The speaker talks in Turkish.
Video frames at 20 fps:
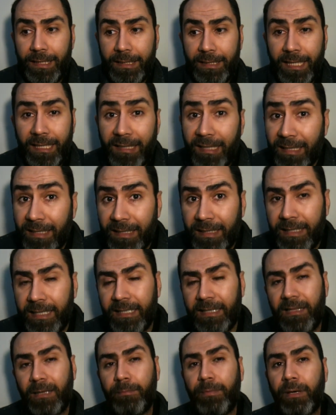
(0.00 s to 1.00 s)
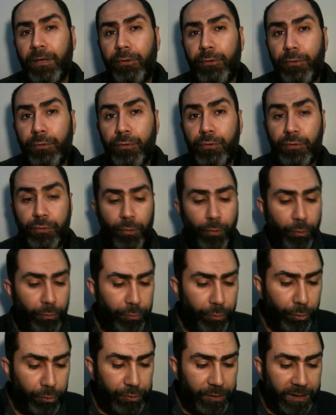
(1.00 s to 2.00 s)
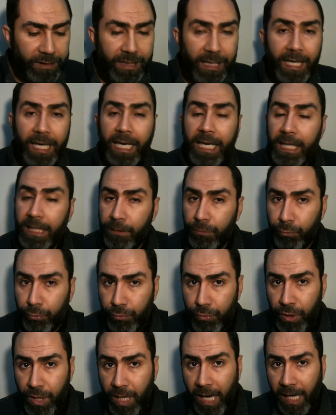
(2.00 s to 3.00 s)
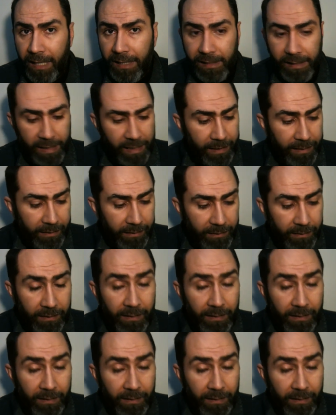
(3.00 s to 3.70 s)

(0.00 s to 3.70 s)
ne derinlikte bakıyoruz. O noktada ehli dünya ile